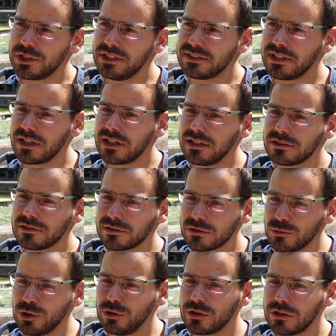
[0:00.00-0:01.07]
die sagen, also zum
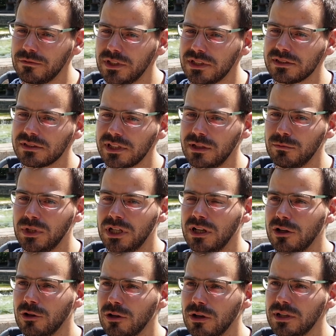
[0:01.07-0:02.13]
Glück wird das Thema
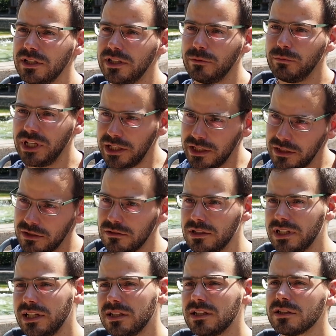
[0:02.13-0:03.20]
auch in den Medien und
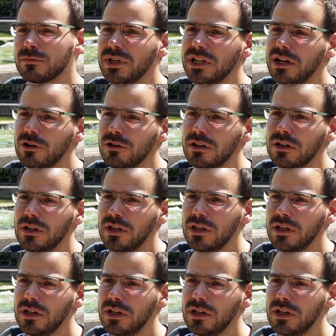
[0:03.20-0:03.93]
endlich mal auch